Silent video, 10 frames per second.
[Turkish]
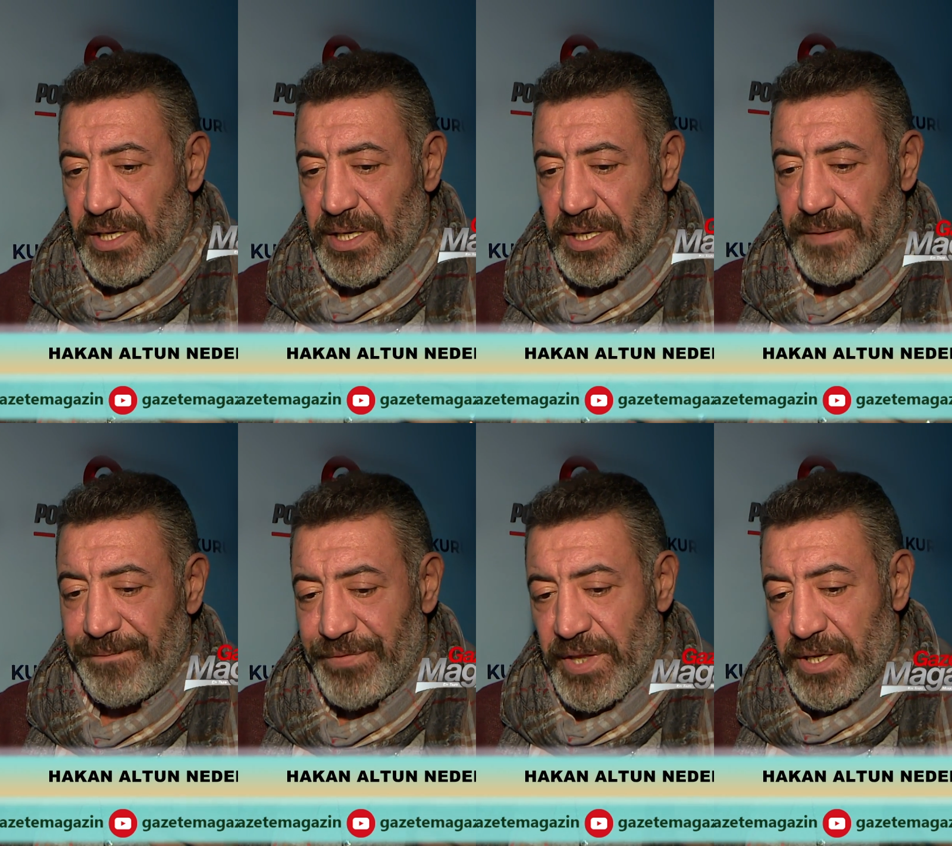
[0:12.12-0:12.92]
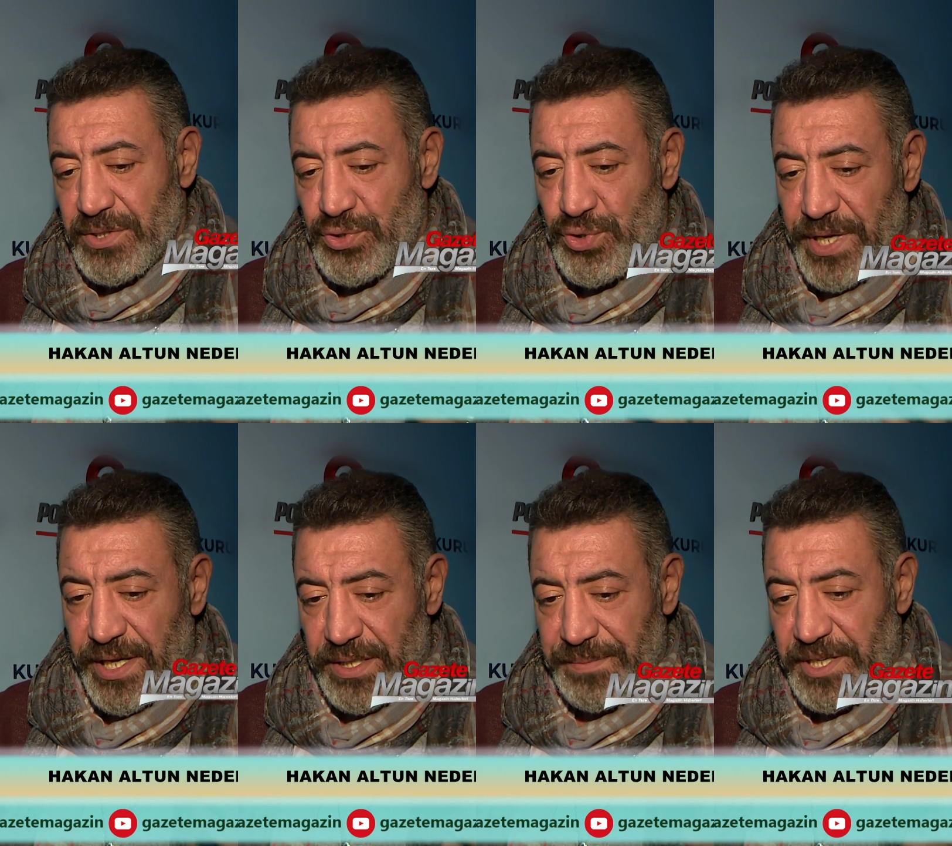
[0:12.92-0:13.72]
E,
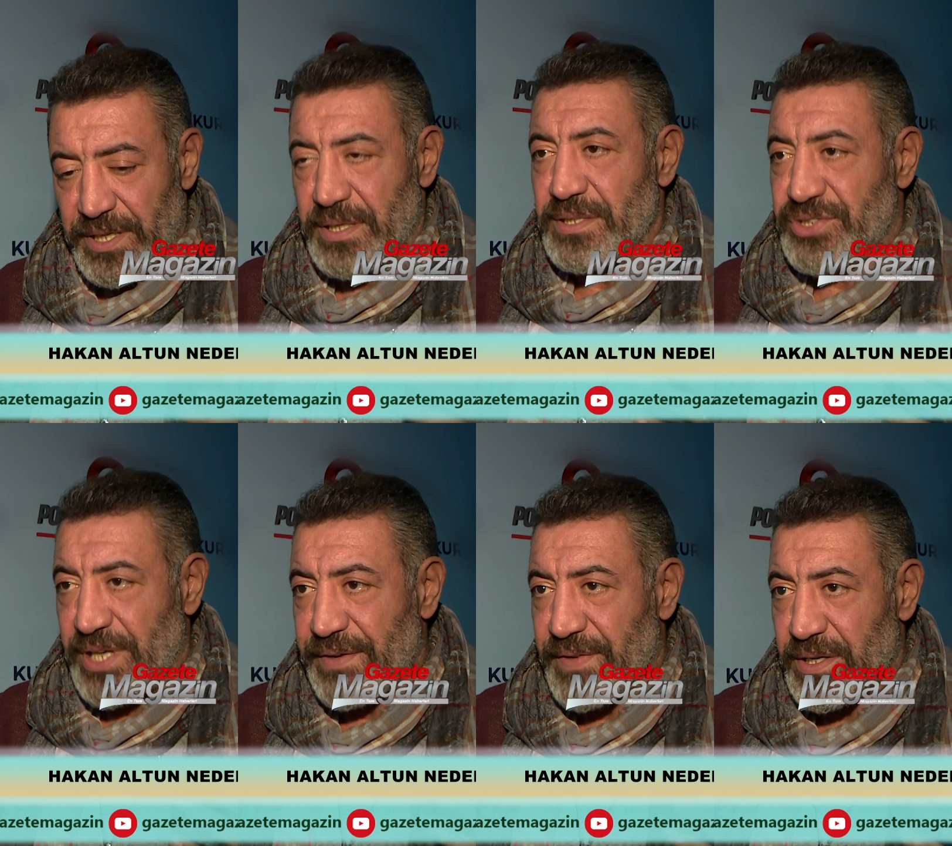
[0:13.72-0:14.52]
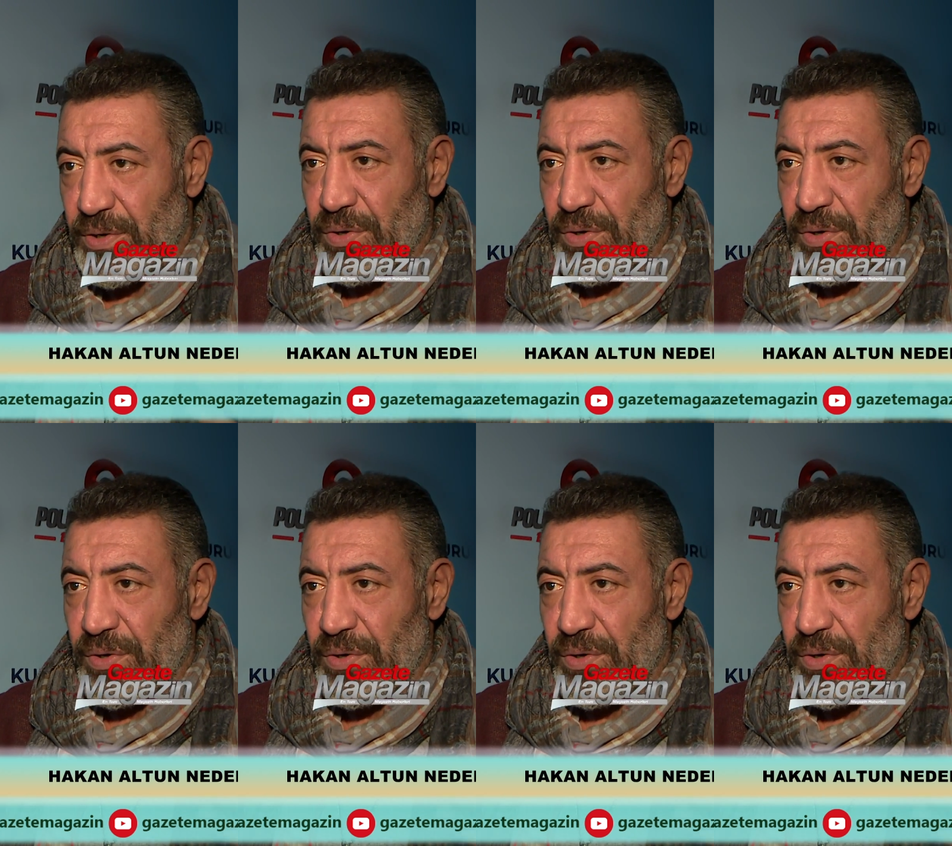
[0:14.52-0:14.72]
sürekli bir şey var.